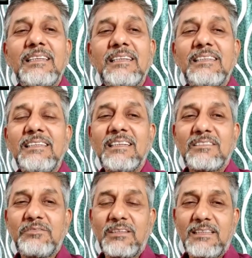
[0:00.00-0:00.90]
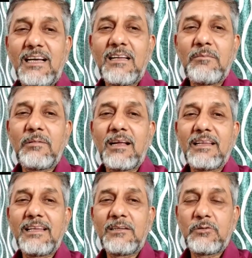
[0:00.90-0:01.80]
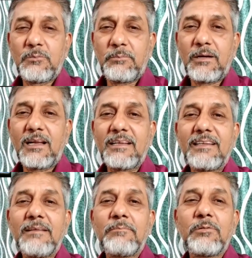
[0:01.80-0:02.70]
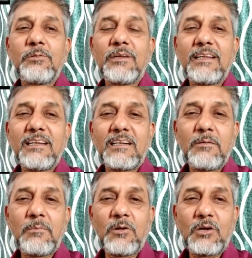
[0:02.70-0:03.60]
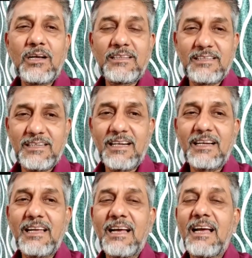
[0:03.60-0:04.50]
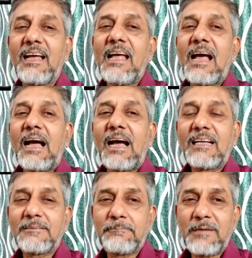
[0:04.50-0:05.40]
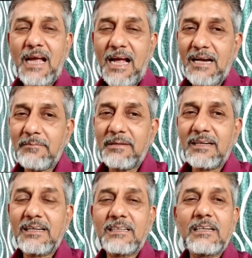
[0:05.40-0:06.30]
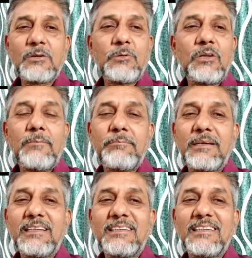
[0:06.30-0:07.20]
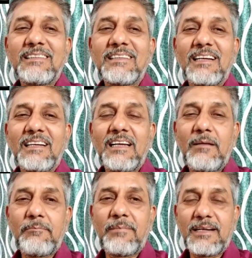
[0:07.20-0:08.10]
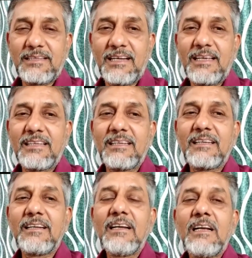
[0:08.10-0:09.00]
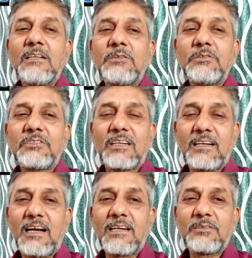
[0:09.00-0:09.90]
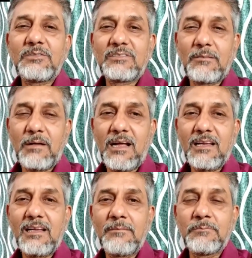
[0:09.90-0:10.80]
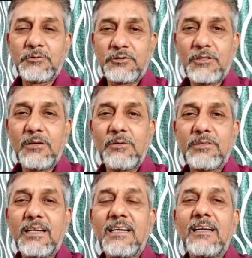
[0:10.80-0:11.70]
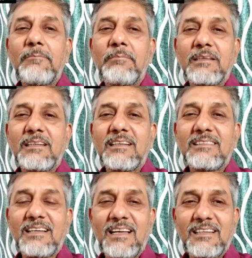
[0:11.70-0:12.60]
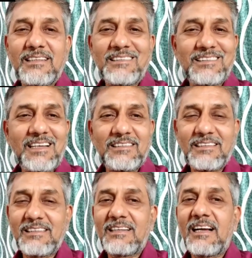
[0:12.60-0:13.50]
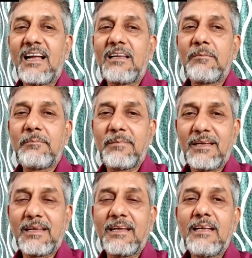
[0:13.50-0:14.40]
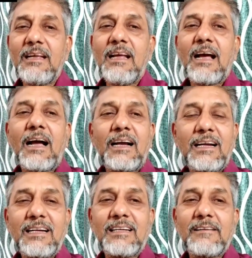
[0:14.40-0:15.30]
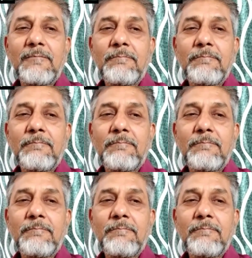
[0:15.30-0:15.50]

निजी अस्पताल वाले को फलने फूलने का मौका दिया गया आज बिहार में अगर कोरोना पीड़ित की संख्या बढ़ जाएगी तो सरकार को संभालना मुश्किल हो जाएगा पंद्रह साल के शासन काल में अगर